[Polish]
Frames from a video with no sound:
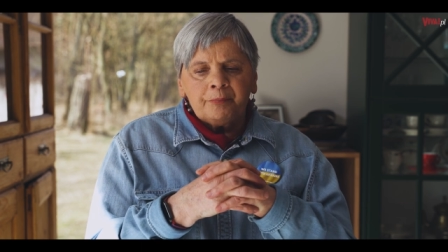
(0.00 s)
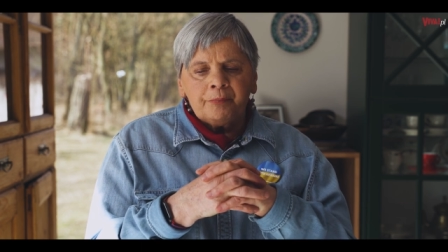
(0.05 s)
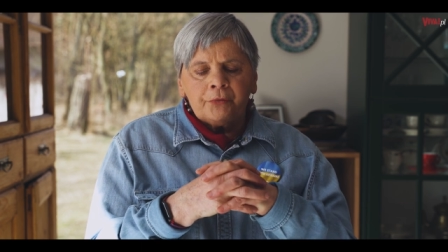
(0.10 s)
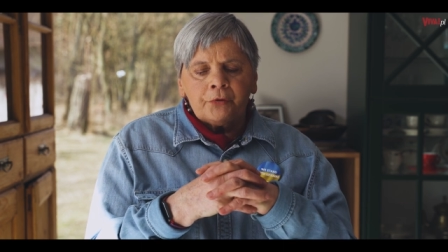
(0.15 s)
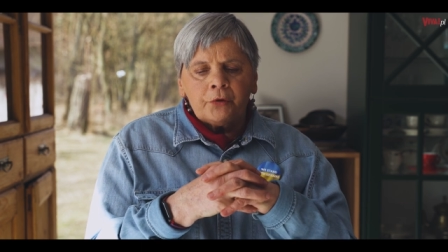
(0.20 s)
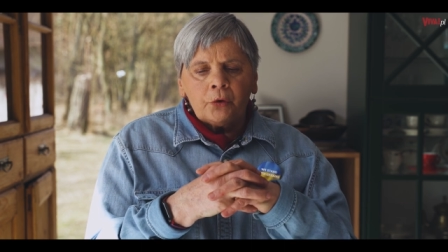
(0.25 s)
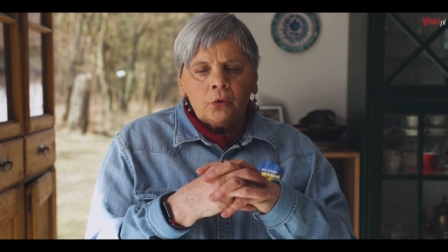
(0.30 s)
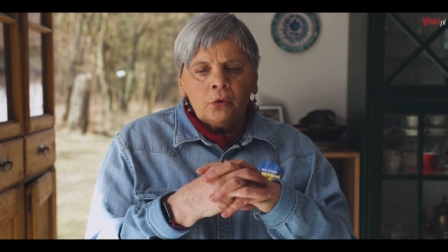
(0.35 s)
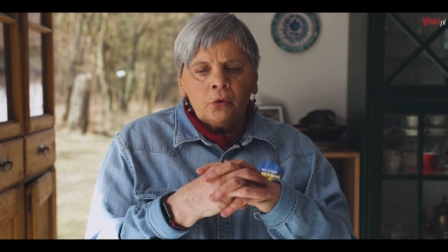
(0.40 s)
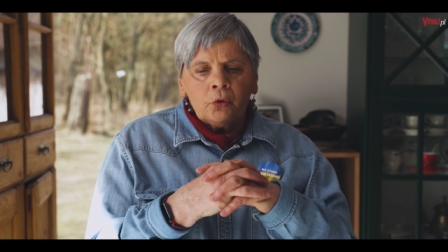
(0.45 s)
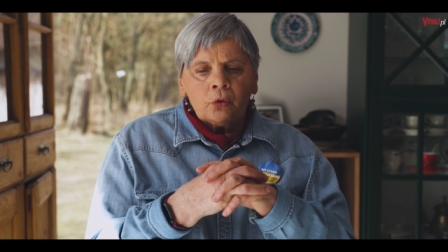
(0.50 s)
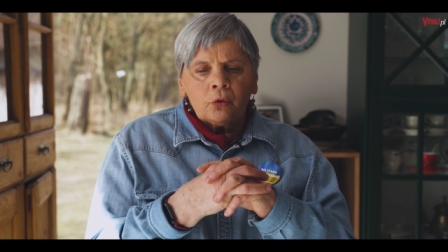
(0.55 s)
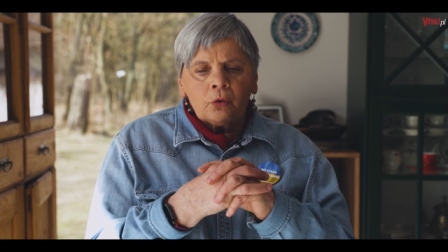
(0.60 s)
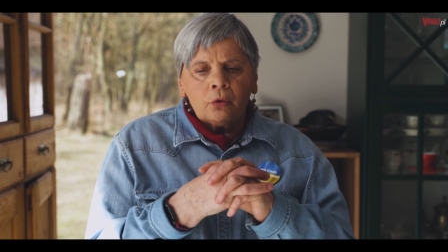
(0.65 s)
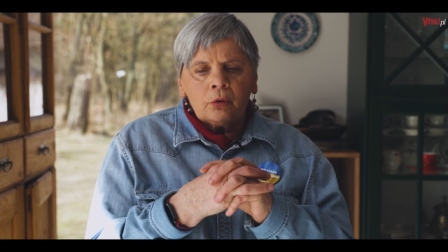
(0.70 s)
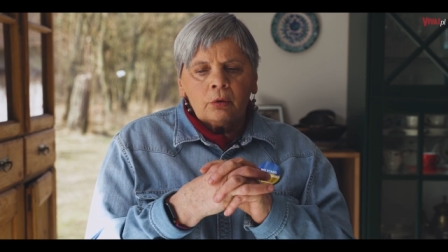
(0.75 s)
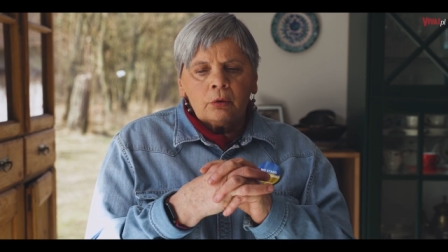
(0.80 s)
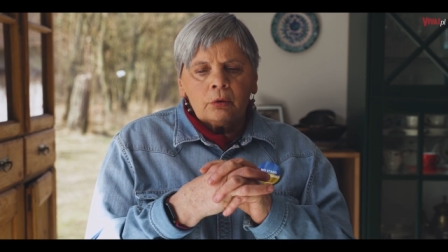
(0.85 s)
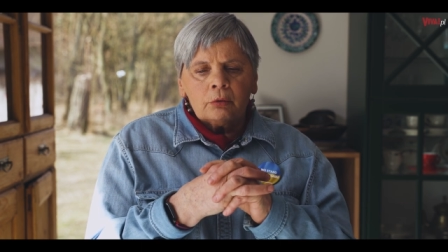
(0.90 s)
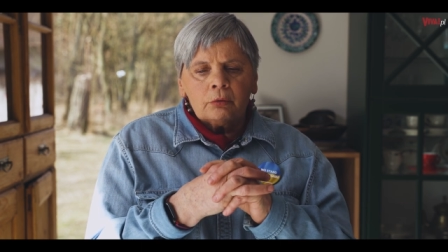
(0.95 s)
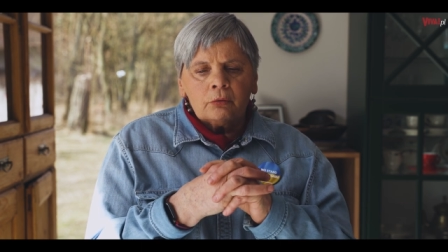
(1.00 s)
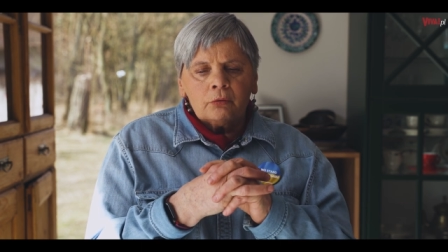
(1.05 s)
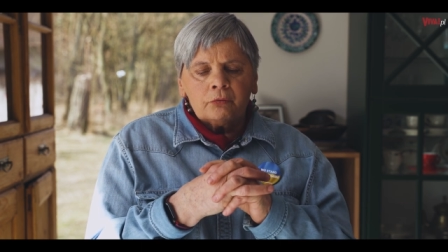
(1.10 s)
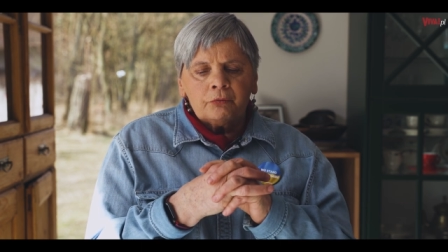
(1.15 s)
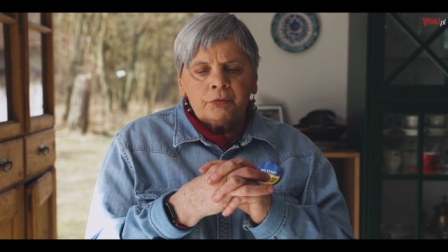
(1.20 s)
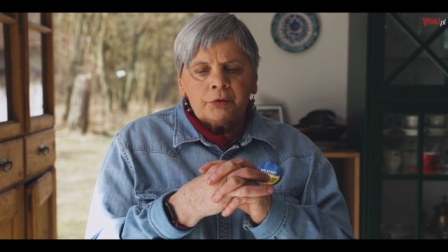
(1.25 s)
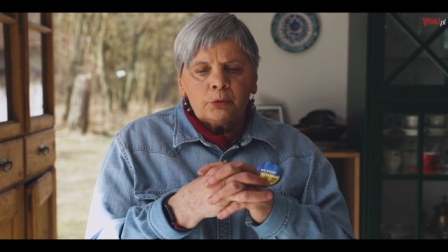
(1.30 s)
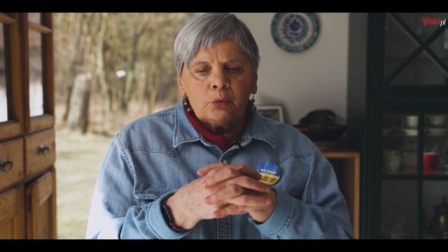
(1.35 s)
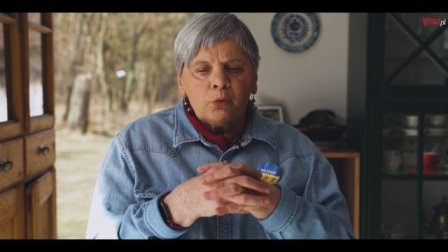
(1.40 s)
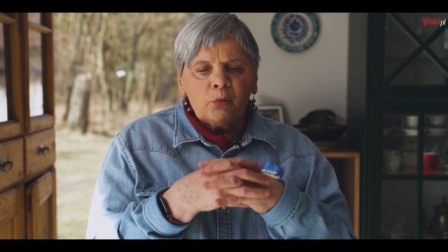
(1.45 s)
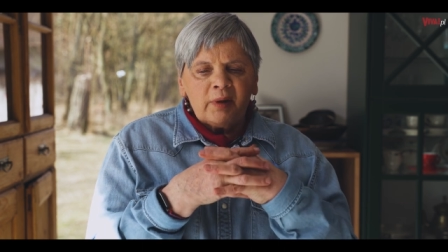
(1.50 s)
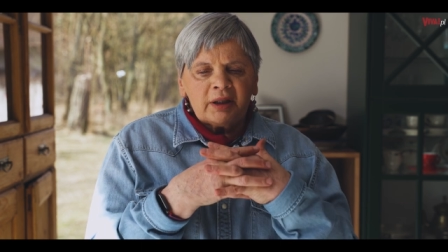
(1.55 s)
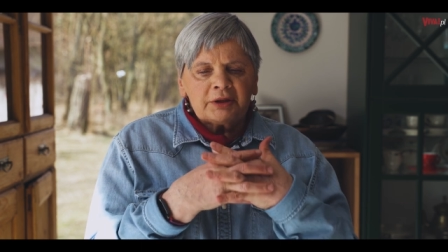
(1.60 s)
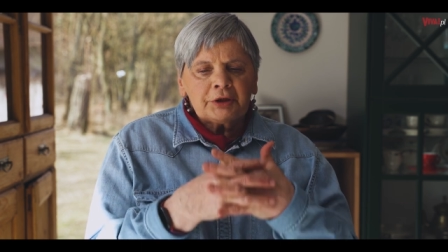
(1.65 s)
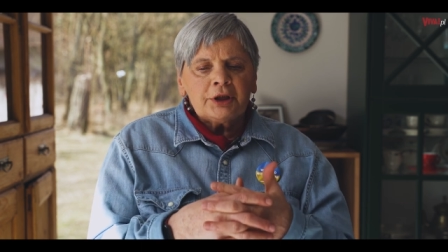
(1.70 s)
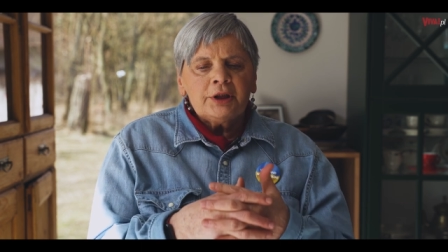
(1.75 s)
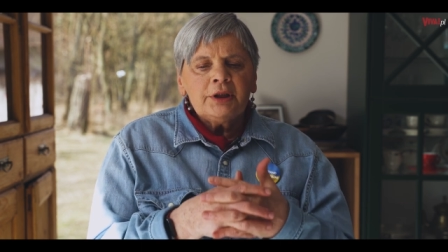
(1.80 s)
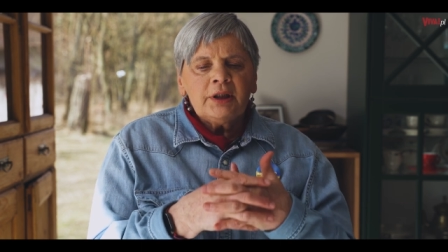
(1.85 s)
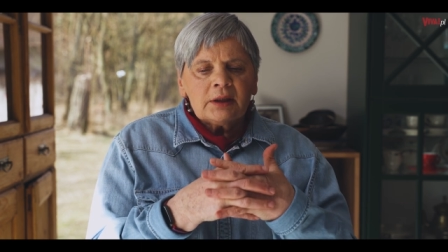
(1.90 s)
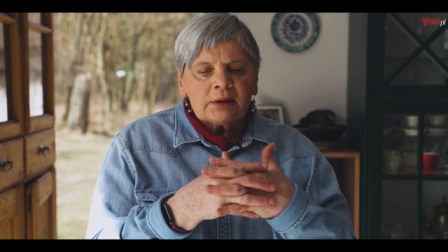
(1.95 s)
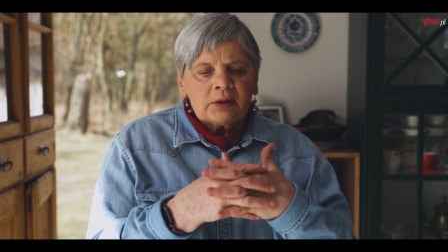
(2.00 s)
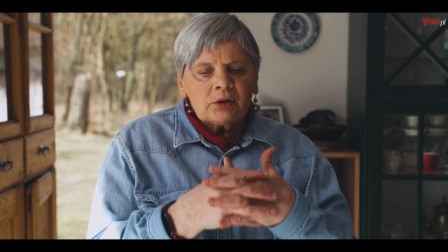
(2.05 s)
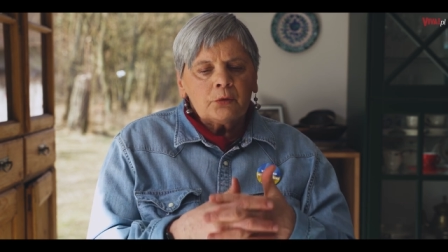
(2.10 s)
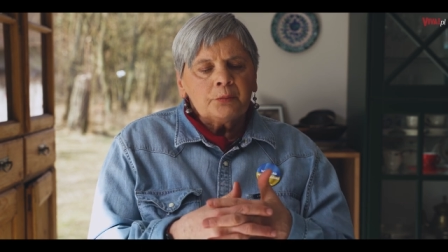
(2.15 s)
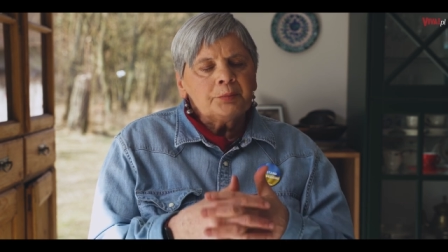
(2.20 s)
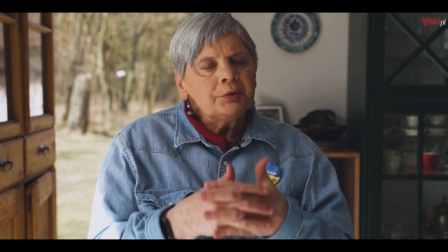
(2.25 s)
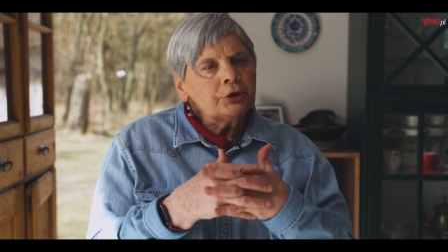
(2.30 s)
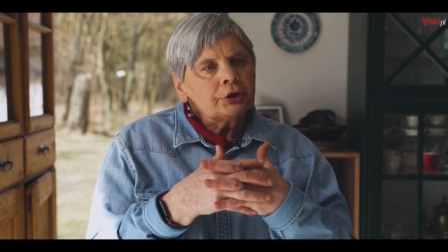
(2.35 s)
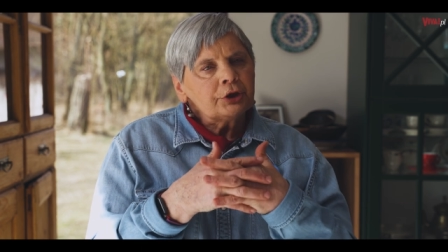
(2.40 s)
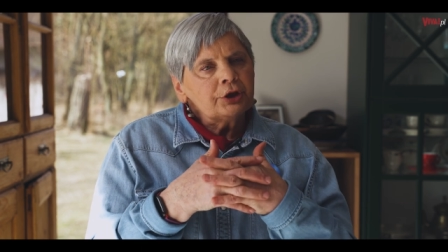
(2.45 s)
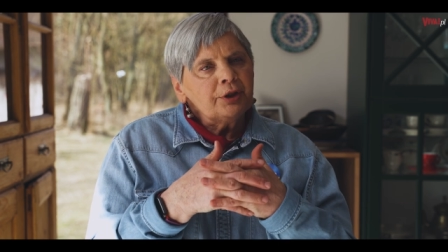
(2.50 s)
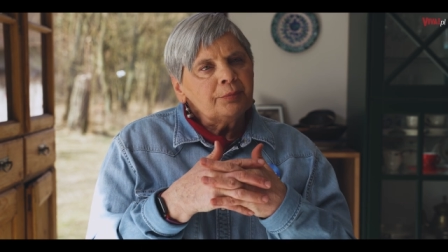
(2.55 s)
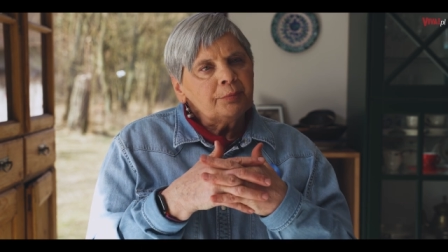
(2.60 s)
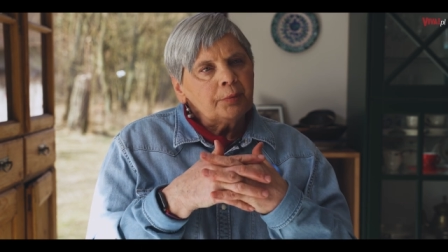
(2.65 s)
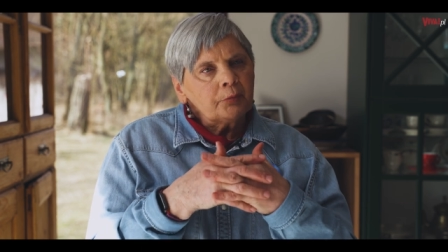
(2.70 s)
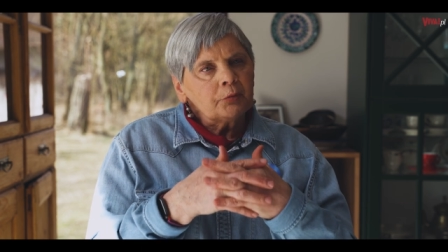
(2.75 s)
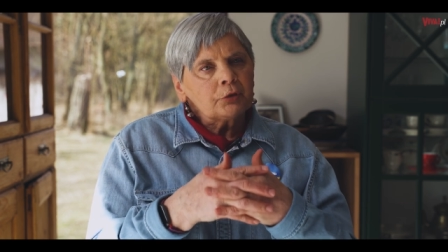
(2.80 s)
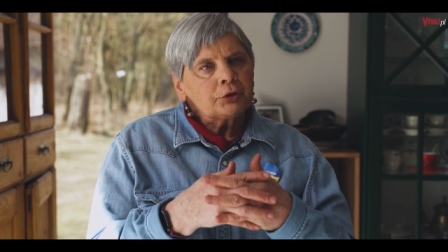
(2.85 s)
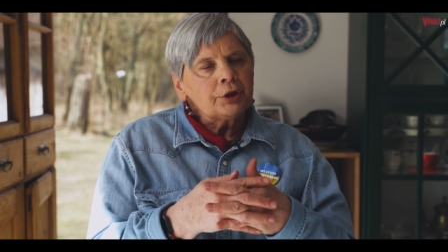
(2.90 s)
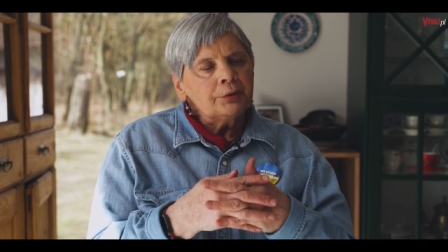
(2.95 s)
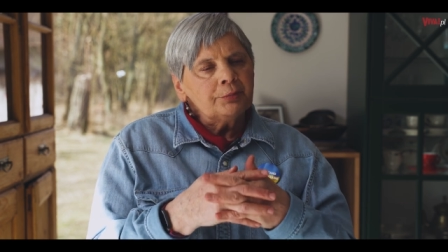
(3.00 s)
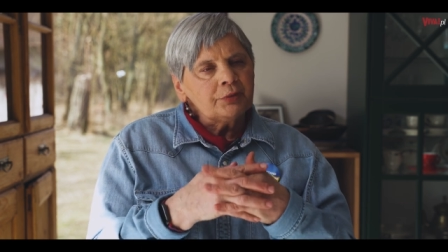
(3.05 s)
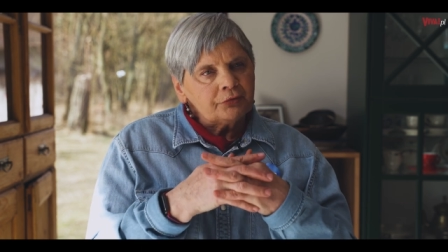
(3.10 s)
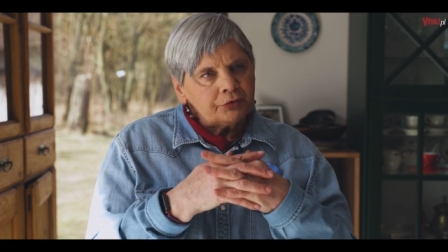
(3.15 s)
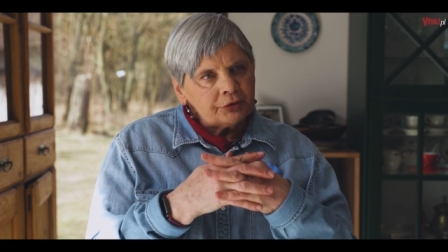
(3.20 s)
do wytłumaczenia sobie, że nie pomożemy